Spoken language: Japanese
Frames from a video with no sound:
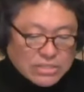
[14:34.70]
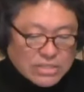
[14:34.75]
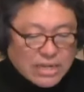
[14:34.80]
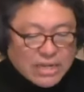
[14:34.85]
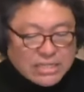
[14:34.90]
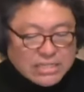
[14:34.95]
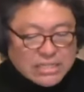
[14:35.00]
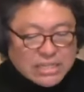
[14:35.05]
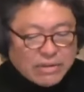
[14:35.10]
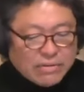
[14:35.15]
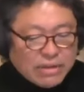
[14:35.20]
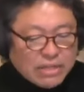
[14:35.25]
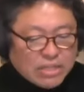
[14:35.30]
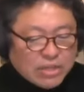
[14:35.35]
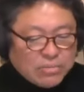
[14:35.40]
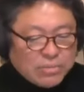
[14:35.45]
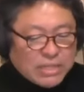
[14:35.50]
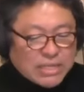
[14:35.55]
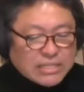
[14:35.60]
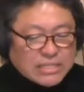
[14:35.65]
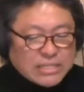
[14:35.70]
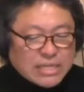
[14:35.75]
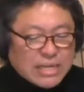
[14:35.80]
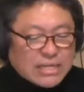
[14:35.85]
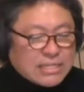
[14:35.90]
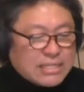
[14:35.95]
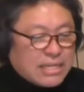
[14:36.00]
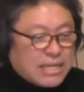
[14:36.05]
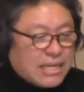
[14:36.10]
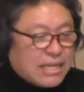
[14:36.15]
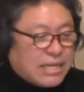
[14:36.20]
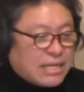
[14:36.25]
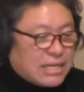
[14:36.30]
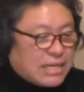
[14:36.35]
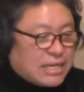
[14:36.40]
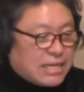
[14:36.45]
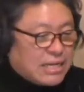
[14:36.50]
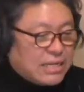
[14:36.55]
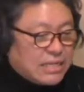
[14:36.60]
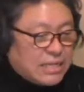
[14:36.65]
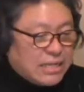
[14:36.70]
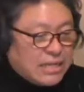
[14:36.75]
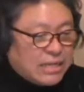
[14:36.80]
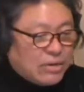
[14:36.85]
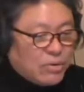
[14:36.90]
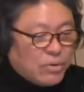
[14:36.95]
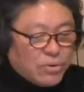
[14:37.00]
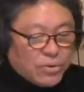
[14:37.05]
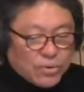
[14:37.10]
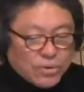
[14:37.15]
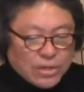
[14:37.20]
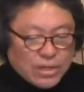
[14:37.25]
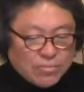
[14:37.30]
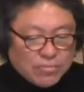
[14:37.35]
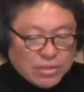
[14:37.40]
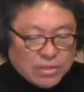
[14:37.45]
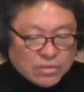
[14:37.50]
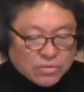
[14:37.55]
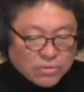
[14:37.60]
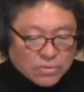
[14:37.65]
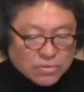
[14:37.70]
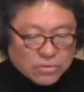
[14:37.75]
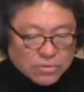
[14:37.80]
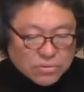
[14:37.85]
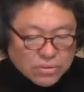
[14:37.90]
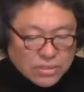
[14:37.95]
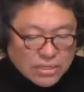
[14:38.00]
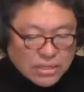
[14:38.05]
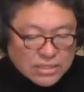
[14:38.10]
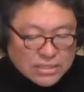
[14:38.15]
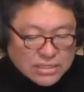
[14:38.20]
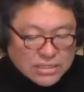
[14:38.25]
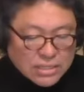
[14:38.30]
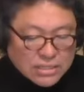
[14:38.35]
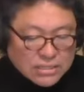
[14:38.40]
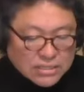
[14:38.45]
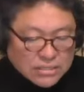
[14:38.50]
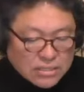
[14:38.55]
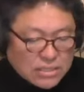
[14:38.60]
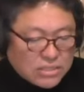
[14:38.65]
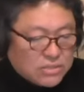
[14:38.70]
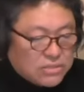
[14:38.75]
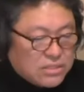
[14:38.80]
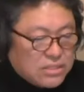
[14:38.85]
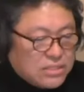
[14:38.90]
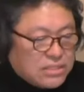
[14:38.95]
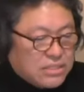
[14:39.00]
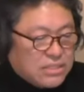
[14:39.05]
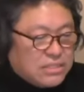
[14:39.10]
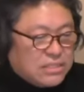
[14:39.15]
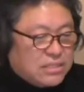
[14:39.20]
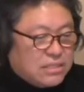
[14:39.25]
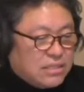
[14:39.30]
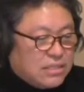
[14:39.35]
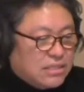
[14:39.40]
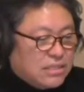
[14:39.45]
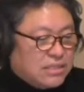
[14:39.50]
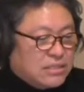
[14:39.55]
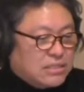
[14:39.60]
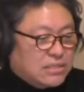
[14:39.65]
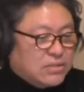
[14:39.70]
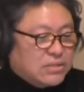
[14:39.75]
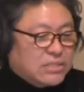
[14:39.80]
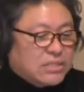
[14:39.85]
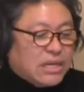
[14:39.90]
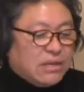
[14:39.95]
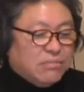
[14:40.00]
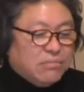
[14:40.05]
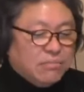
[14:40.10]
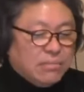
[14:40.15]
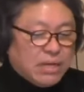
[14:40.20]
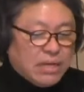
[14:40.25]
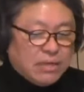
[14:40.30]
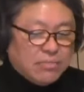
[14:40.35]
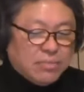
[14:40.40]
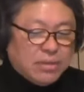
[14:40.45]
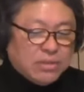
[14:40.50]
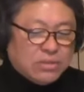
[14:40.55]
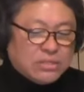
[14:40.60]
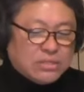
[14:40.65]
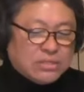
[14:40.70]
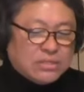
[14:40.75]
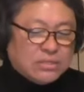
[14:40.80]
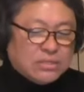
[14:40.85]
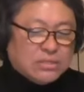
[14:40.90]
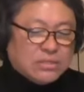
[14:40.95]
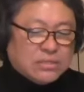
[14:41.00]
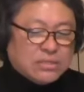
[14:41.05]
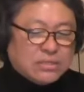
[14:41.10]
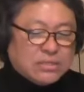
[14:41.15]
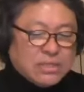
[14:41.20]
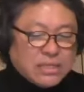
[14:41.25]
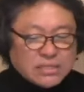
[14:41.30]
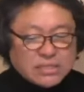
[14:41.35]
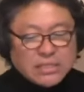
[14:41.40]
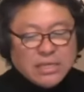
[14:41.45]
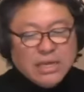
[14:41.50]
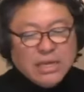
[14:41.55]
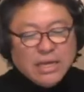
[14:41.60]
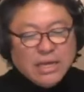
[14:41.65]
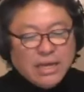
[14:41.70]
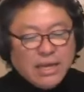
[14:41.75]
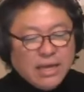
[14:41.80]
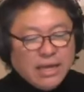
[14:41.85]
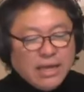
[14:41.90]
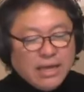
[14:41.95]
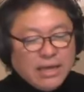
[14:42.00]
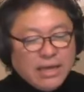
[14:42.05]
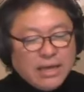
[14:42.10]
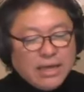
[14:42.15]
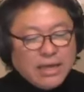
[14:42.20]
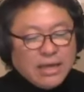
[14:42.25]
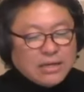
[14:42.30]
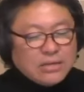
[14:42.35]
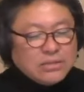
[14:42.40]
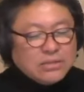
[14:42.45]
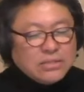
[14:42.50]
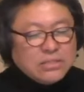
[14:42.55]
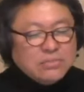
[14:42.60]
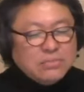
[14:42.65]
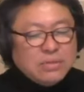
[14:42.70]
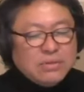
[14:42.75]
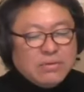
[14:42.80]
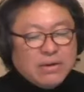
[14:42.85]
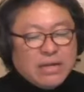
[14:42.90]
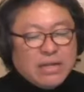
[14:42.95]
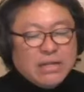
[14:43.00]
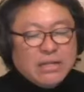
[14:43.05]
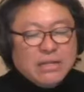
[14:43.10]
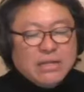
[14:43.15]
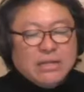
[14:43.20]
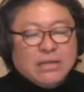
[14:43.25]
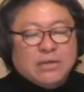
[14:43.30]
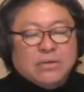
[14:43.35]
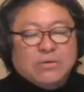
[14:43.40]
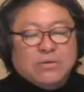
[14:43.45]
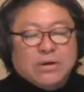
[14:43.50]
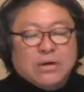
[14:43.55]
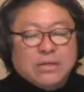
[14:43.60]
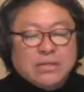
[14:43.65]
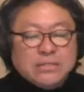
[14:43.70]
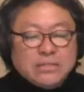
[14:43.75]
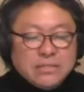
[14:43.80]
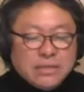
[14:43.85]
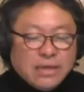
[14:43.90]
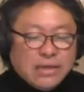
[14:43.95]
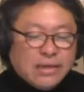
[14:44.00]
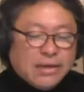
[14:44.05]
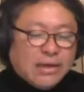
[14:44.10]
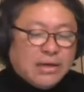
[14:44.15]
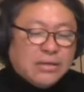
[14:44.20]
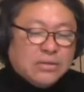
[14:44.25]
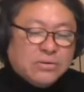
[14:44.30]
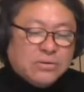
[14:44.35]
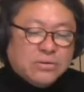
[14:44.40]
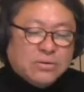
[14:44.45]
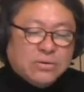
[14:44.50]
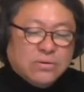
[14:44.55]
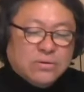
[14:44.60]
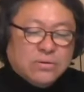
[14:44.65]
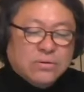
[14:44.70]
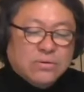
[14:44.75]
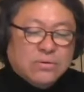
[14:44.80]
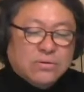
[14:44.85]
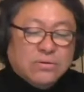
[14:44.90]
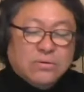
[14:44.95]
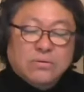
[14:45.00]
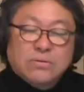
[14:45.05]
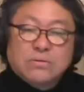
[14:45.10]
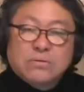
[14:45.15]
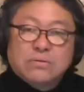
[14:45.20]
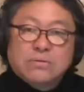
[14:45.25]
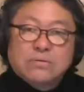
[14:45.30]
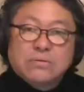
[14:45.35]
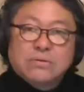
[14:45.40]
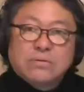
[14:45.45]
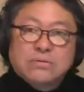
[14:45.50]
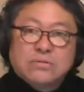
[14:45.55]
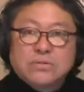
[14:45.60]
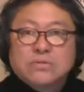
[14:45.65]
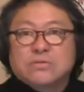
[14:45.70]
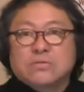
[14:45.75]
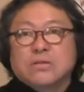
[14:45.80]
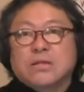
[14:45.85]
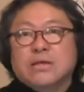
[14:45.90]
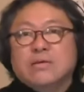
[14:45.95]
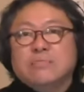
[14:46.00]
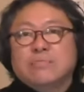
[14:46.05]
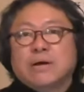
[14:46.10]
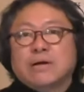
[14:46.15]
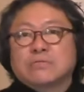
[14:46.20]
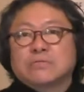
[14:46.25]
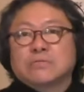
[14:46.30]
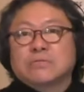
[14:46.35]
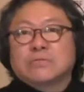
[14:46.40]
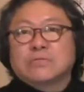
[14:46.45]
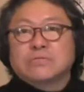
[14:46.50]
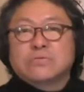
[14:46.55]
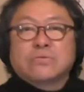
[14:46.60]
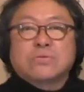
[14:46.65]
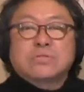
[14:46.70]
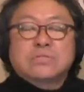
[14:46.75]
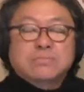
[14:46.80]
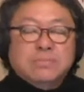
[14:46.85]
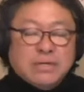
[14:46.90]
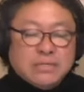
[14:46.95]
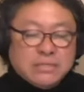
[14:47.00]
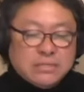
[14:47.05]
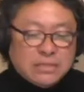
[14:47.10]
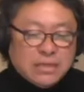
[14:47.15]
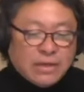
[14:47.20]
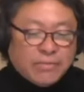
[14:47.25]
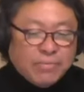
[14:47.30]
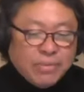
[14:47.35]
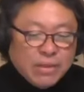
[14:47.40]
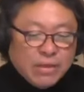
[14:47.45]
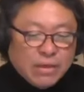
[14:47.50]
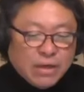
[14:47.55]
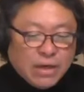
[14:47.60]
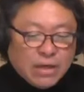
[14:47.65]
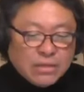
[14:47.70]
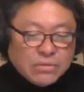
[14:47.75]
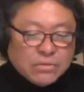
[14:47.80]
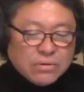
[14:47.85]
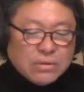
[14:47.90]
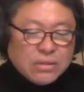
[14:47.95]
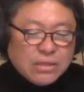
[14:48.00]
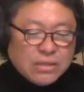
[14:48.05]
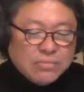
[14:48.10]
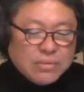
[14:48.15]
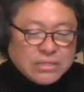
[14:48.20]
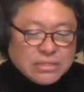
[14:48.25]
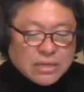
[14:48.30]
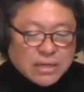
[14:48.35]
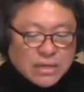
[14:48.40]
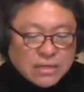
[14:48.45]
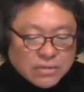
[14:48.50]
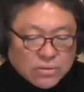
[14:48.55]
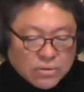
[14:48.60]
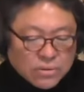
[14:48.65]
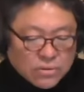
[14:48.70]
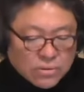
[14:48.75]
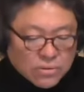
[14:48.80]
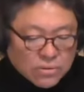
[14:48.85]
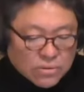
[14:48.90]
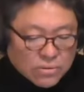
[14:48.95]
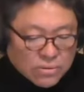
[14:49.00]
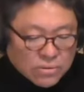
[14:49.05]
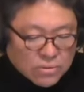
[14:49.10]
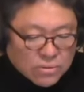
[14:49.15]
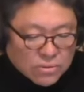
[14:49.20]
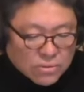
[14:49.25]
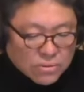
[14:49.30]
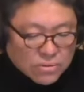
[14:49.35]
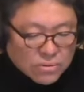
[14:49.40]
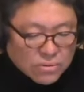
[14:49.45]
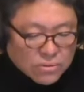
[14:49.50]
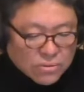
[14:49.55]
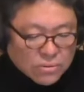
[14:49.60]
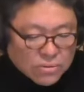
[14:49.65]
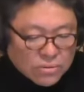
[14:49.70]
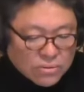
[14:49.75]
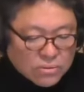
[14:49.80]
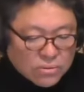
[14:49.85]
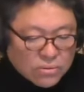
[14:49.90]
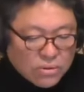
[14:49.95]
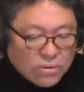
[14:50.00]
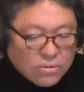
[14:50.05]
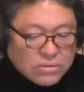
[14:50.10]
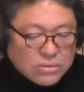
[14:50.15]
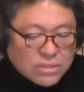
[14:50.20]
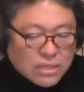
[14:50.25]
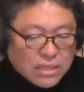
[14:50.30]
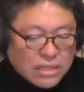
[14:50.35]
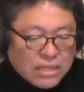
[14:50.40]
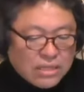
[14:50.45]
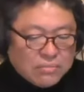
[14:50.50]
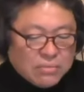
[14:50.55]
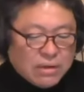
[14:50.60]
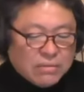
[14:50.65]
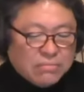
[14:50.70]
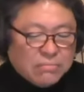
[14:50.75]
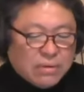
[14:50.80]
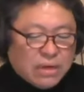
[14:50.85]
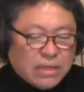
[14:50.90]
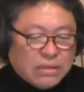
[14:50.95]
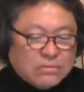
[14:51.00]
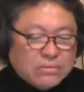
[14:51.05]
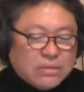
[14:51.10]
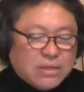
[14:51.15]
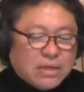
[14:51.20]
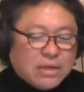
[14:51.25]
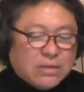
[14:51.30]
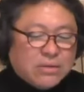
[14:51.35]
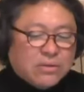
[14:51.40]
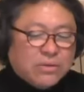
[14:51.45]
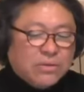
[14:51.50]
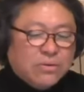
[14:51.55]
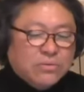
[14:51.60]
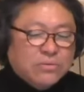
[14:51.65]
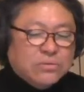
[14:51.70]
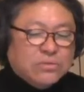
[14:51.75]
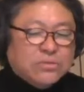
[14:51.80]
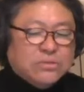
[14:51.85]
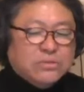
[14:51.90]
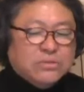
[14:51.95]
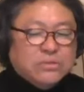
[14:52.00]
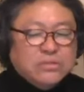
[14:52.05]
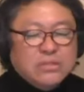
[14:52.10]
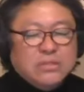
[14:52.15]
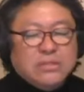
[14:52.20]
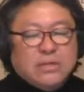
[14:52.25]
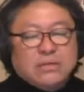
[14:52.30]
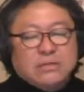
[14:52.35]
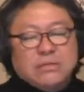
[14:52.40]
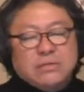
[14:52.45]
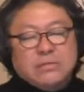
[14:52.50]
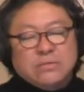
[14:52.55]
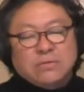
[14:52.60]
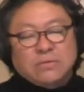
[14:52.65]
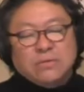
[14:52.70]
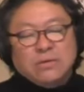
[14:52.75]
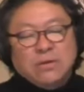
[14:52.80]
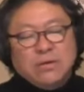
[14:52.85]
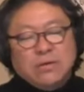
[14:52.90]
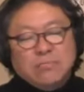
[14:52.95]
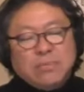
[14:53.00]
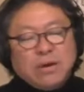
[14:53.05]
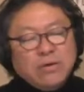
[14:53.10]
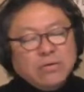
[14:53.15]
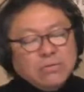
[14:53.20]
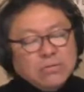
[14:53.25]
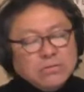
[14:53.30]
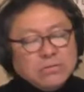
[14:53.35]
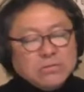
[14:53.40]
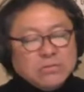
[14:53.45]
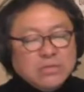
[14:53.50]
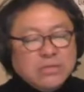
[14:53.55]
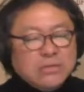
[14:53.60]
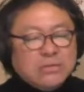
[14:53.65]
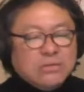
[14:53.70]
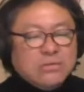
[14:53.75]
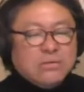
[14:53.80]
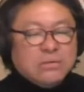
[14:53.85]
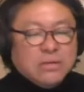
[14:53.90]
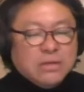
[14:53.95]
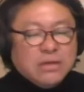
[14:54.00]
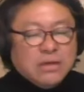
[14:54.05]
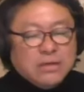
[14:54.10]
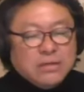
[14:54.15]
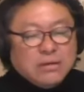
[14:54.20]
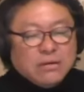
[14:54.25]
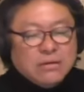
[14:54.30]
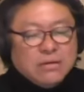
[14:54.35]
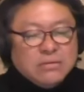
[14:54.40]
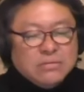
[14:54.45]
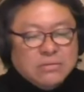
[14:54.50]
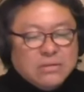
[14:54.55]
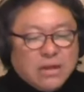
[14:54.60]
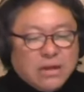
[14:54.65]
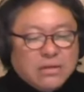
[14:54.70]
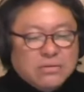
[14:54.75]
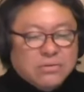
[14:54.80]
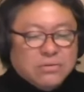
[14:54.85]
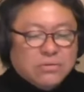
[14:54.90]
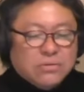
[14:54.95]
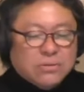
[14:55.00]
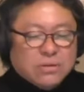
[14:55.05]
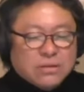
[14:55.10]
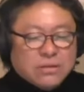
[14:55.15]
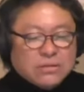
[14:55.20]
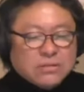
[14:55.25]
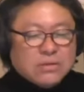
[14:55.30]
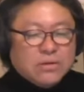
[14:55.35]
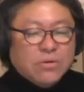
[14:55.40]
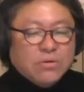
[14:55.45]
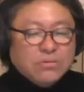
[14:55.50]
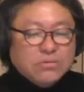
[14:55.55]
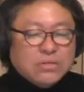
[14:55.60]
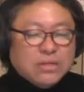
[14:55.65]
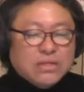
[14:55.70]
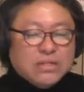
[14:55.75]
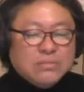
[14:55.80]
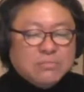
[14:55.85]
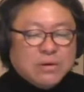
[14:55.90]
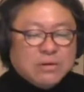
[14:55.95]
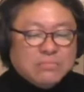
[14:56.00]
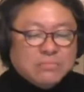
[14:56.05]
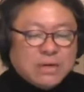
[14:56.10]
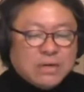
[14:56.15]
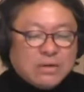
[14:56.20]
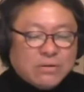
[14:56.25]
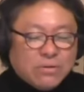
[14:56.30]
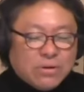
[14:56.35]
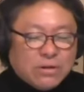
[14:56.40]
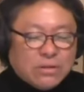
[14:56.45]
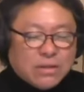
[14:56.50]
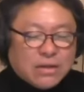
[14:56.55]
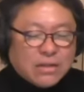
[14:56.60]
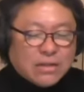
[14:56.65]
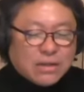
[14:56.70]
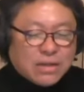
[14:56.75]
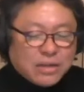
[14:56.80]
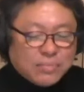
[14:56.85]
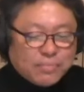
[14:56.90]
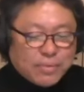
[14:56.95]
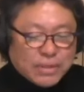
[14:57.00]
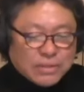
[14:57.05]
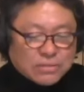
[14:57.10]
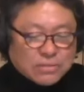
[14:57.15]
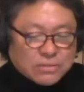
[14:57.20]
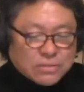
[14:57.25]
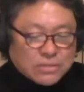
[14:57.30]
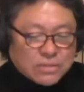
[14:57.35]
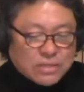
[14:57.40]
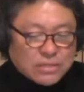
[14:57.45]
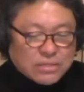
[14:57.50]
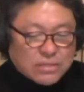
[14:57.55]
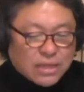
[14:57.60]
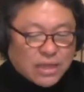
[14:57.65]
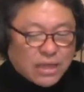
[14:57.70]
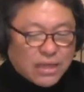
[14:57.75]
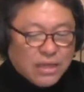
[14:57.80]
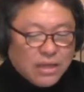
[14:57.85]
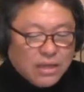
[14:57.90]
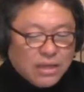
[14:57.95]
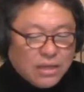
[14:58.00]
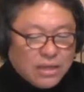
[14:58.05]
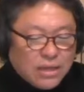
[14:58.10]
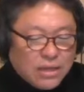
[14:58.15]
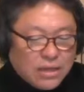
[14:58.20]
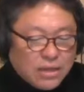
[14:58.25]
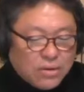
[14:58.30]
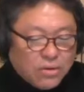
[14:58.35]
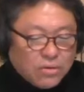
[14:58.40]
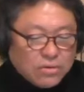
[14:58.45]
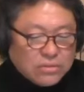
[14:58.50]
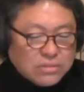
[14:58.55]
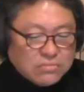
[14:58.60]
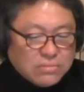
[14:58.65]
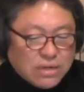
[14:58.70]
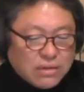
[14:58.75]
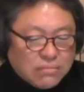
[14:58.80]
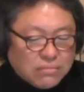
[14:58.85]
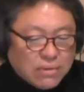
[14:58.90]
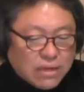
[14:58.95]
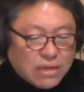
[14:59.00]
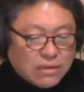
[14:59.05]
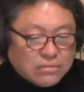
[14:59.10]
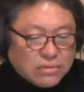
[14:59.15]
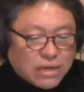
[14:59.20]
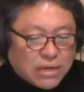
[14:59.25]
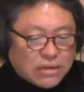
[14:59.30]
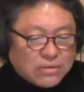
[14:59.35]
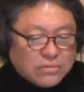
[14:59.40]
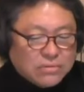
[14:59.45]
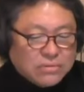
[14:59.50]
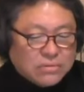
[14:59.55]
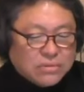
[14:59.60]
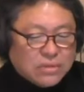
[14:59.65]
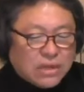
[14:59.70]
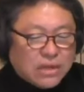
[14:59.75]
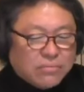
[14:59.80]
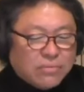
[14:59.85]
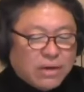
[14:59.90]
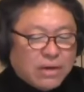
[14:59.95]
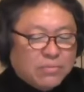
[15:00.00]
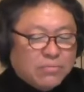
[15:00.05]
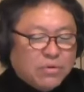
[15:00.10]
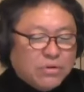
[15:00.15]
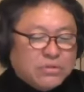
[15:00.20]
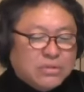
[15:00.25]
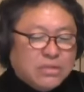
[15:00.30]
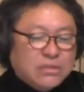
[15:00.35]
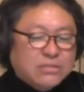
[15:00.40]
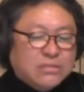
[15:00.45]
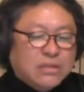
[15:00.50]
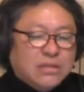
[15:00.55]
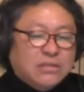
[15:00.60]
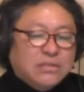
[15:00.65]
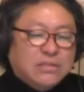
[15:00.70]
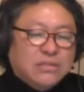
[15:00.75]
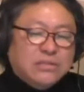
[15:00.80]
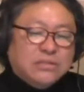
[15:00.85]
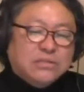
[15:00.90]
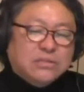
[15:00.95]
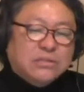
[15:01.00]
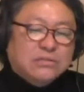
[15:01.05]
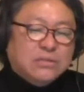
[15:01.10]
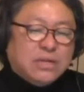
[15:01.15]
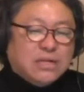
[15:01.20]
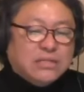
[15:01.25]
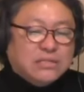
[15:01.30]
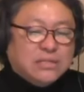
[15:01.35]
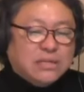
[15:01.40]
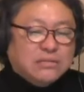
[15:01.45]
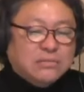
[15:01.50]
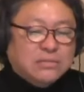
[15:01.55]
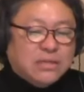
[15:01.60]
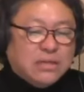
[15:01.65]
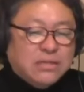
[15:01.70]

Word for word: 石川ひとみです。鮮やかな微笑みということで、1月21日リリースの3枚目のシングルです。えー、くるみ割り人形がですね、あのー、ちょっとね、インパクトを残しまして、あの時ね、言いました、あのー、6.2万枚売り上げの42位なんですよ。まあ、42というのはね、あなんか低いなというところなんですが、6.2万枚はこれなかなか立派な数字でして、えー、6万枚ぐらい売ってれば、もう全然20ぐらい近くには